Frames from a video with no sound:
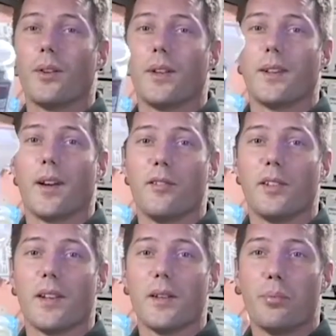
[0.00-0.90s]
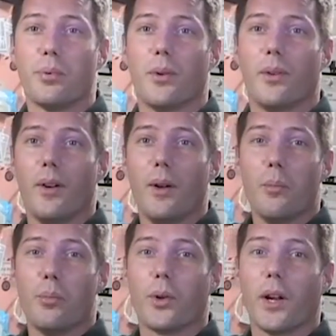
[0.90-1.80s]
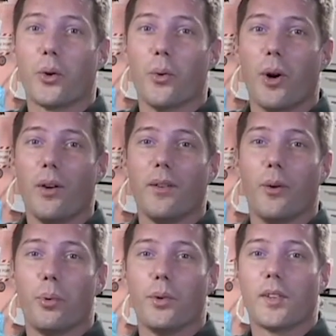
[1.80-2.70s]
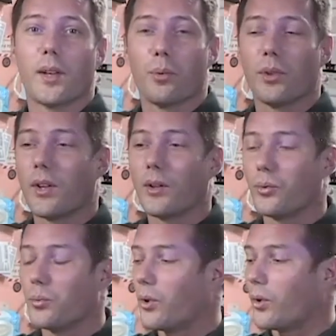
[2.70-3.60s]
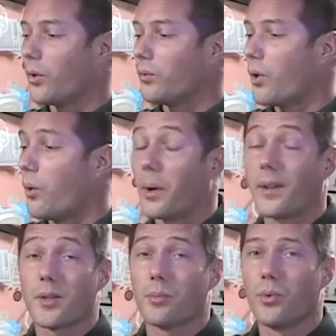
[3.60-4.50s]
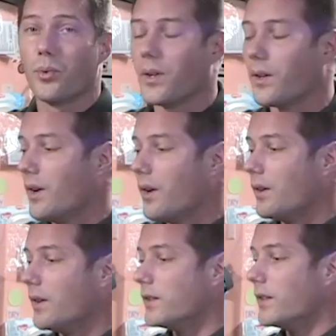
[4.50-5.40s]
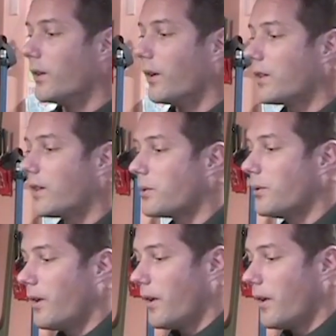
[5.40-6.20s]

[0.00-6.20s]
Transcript: On a été ravitaillé pour, quelques mois. On peut distribuer ça à tout le monde. Encore une fois, on partage beaucoup les, dîners dans la station.